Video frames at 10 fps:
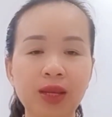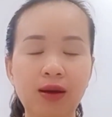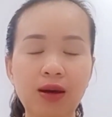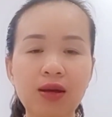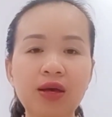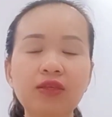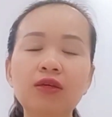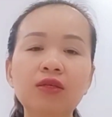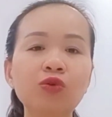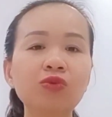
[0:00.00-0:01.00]
đó
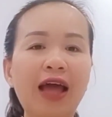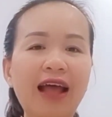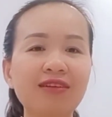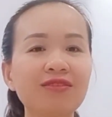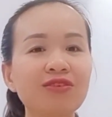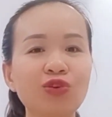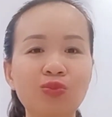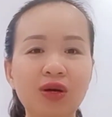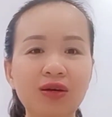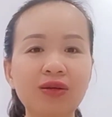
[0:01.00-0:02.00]
như chúng ta thường
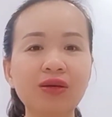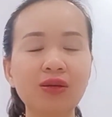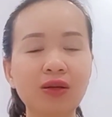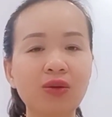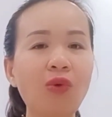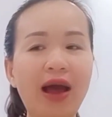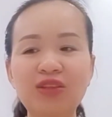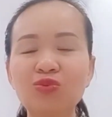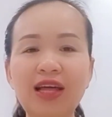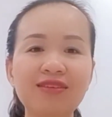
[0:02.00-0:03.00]
dùng ở ở ngoài
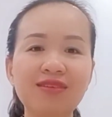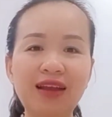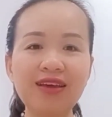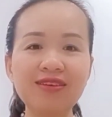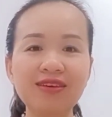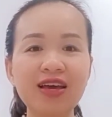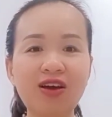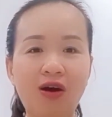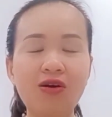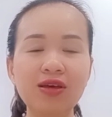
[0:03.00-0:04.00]
chúng ta thường lấy những cây
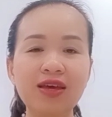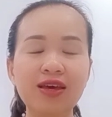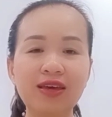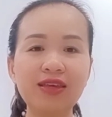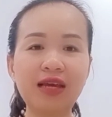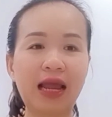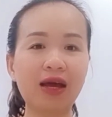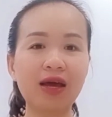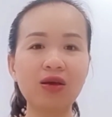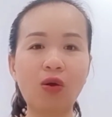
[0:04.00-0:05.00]
cỏ ý như
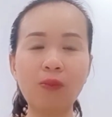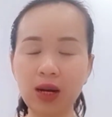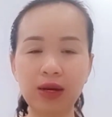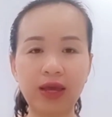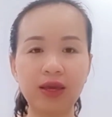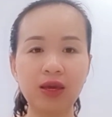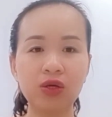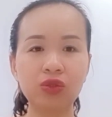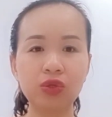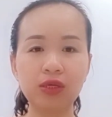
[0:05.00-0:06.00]
là cây cỏ mực này
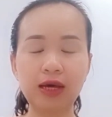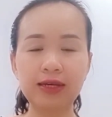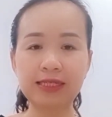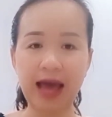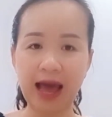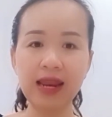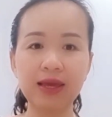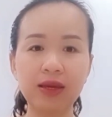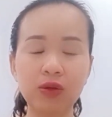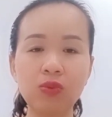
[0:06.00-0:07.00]
rồi ờ, xả
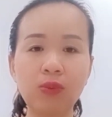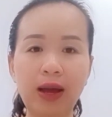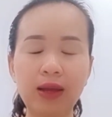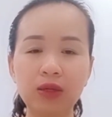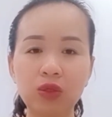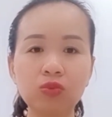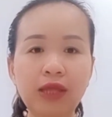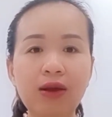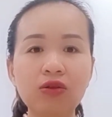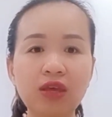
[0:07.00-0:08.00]
này đúng không ạ chúng
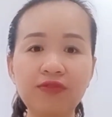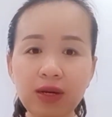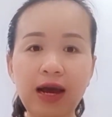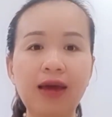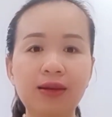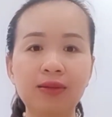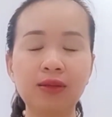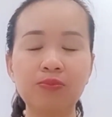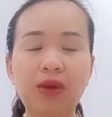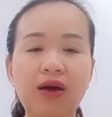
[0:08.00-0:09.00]
ta có thể vừa ăn
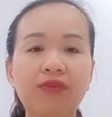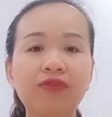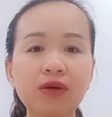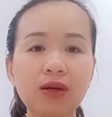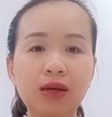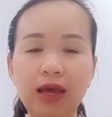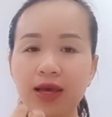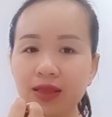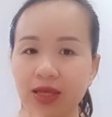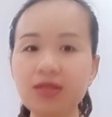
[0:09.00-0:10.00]
mà vừa lấy
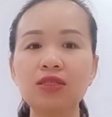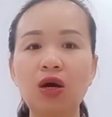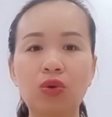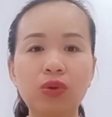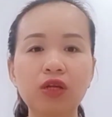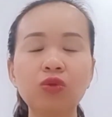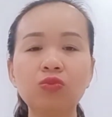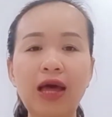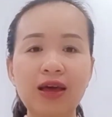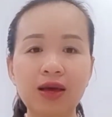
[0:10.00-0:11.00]
cái tinh dầu để chúng
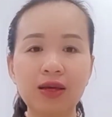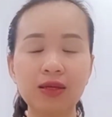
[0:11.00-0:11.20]
ta